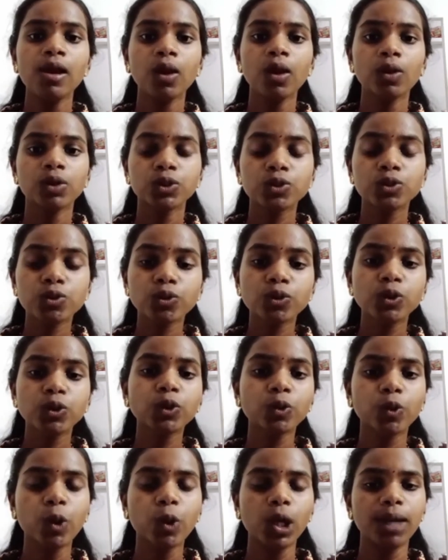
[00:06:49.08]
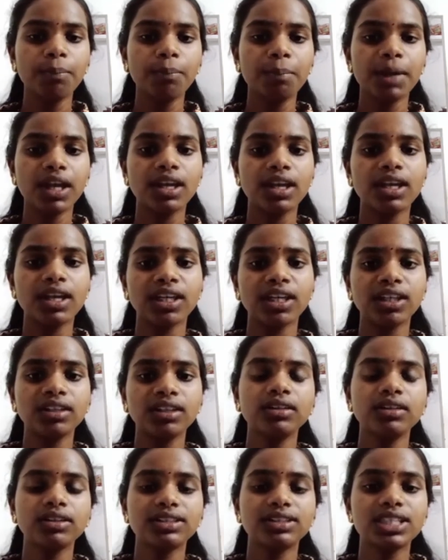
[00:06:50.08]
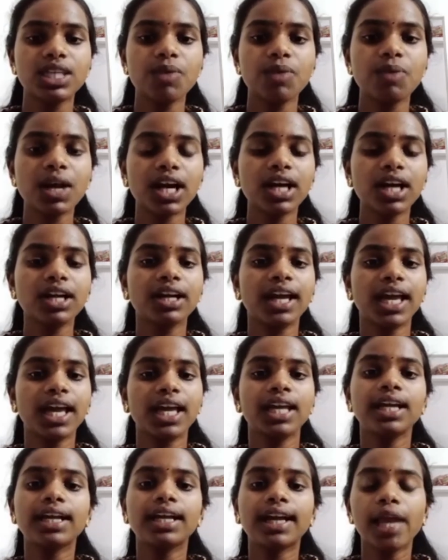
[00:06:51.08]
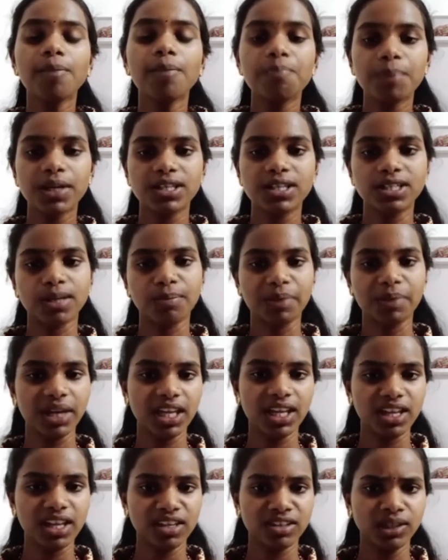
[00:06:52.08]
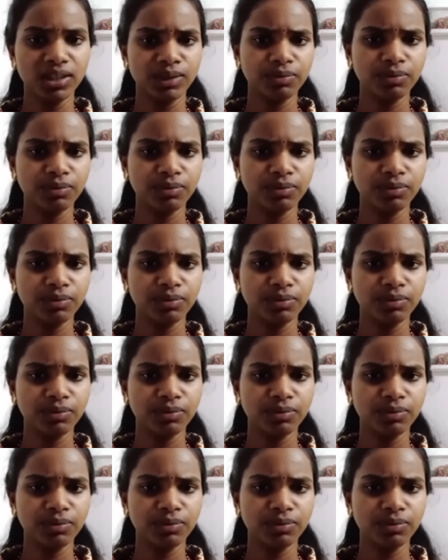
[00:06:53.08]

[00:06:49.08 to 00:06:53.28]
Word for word: சுட்டுக்கொள்ளப்பட்டு சிவகங்கை கைப்பற்றப்படுகிறது